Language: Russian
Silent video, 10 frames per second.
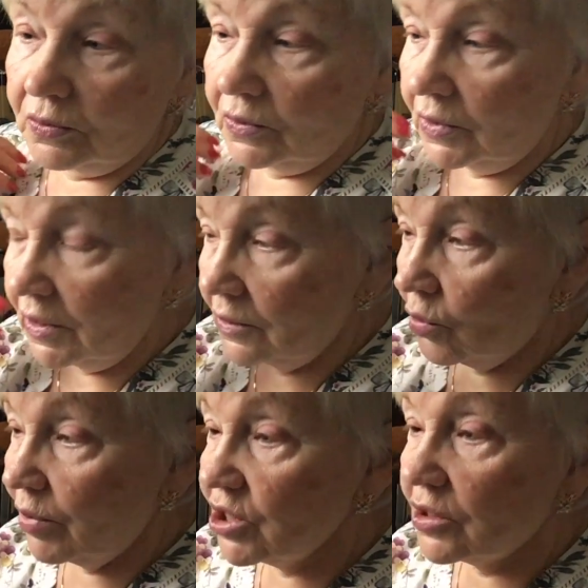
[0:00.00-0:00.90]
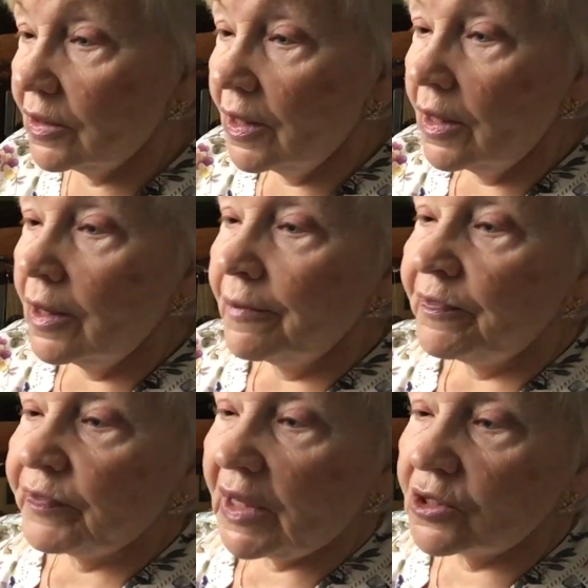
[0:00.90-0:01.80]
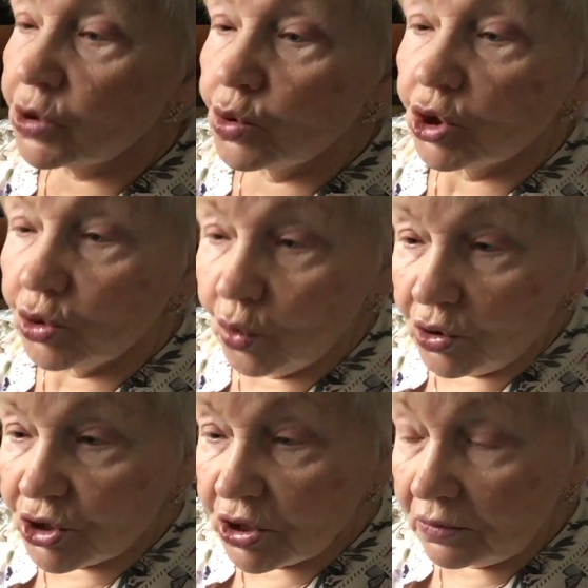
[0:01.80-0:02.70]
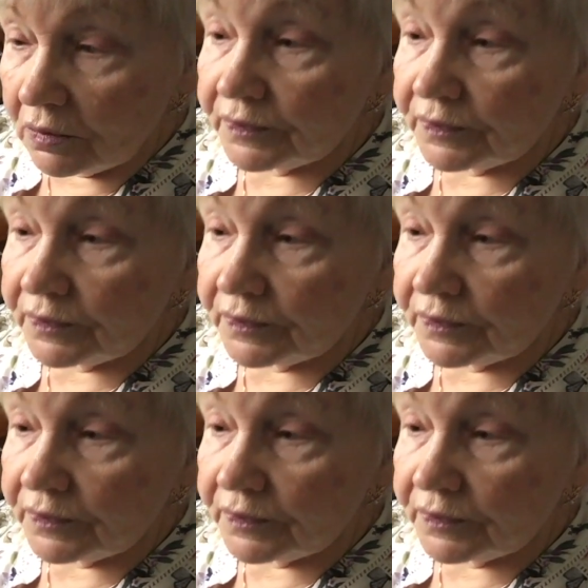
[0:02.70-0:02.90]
и рубашка служит дольше,